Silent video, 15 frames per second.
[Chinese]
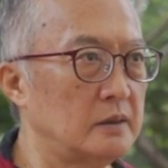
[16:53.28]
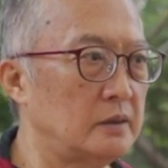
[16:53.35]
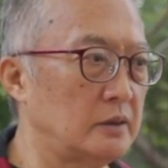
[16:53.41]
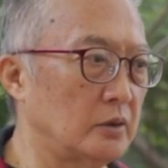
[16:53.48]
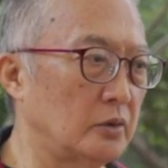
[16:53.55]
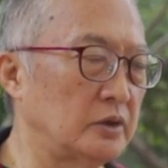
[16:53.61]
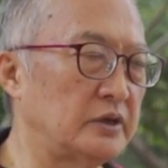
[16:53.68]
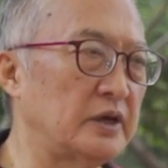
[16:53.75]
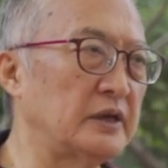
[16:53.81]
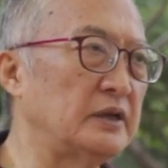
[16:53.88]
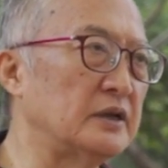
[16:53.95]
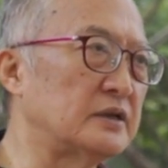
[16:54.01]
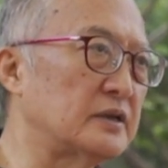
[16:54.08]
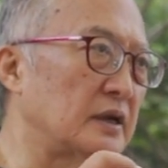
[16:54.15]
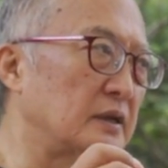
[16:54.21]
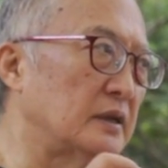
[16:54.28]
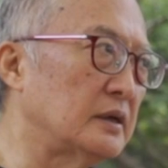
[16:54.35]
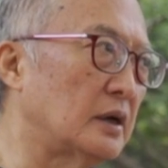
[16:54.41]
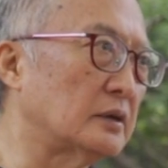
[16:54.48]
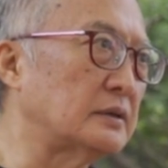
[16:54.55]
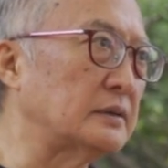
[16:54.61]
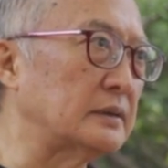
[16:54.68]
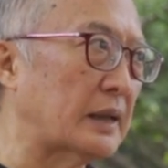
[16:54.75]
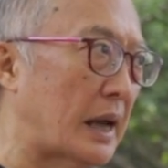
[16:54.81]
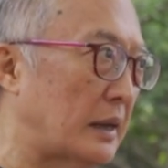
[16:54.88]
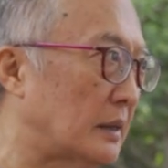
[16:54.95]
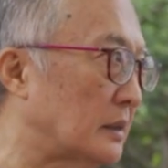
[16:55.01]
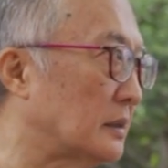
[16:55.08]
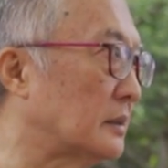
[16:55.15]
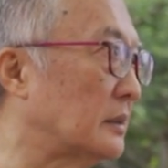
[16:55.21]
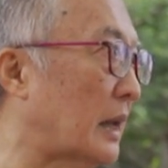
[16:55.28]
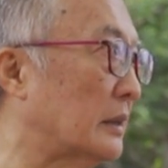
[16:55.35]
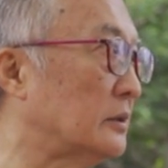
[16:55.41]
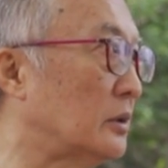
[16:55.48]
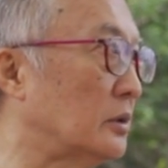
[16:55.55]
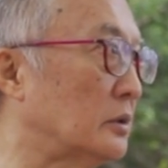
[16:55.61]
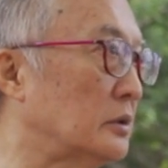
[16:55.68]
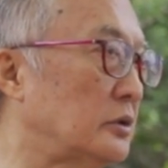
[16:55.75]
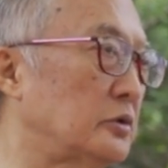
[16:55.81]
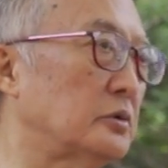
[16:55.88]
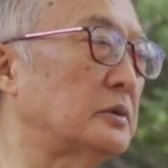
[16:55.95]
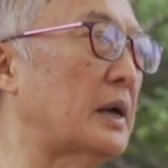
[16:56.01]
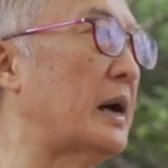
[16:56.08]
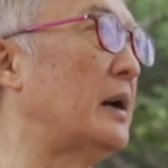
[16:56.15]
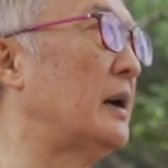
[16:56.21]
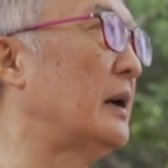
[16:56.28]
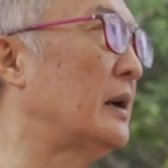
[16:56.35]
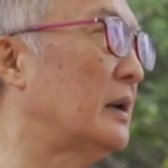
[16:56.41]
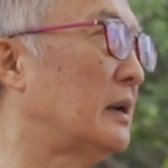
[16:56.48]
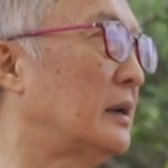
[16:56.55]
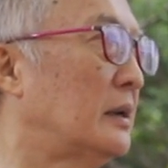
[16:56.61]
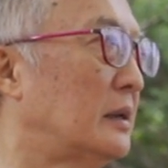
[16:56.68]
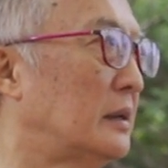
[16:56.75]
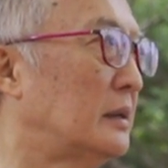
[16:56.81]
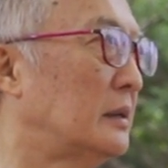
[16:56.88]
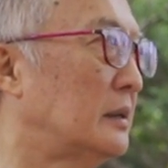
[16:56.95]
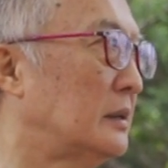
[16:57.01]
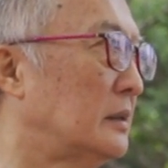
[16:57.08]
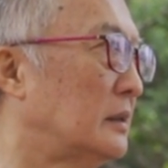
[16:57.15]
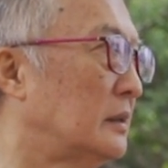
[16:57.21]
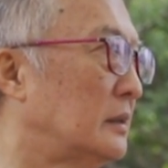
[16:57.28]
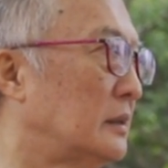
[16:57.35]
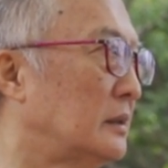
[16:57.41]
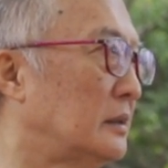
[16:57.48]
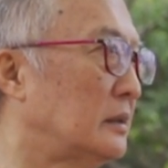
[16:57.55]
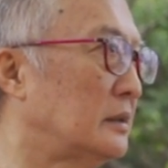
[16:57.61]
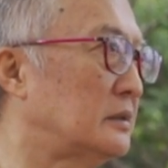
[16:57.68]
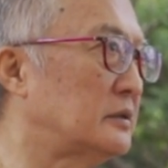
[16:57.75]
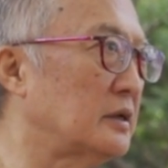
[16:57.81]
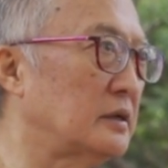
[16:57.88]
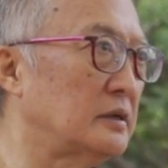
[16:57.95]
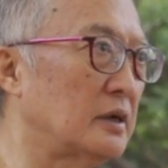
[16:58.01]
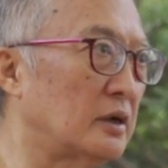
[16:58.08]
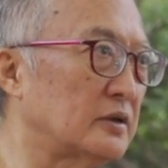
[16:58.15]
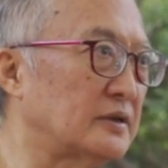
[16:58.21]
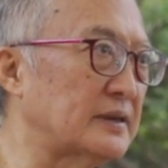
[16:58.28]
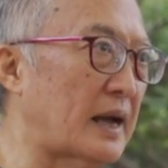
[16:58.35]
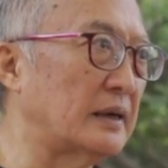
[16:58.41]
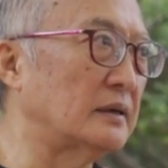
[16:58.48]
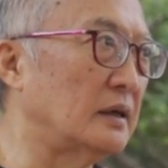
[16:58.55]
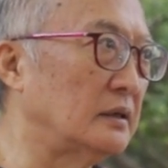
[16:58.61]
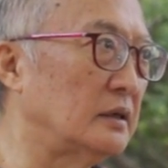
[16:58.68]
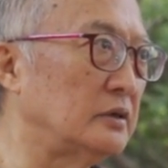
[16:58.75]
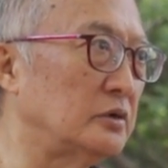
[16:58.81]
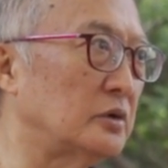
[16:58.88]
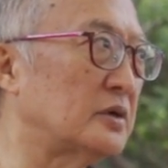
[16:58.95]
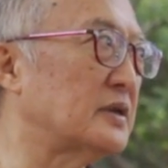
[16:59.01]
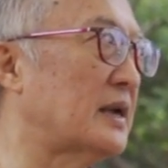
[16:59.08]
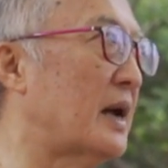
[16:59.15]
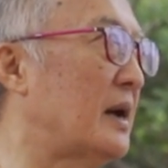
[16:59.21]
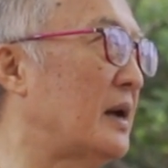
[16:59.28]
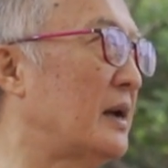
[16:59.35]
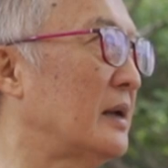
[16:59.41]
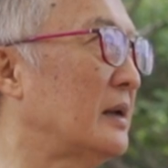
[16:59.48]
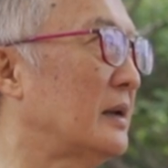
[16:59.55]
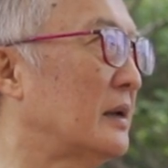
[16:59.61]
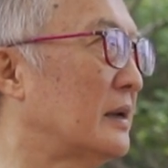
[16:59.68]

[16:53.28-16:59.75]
有一天你真的要打斗了，你就打啊；真的要杀人了，你就杀啊。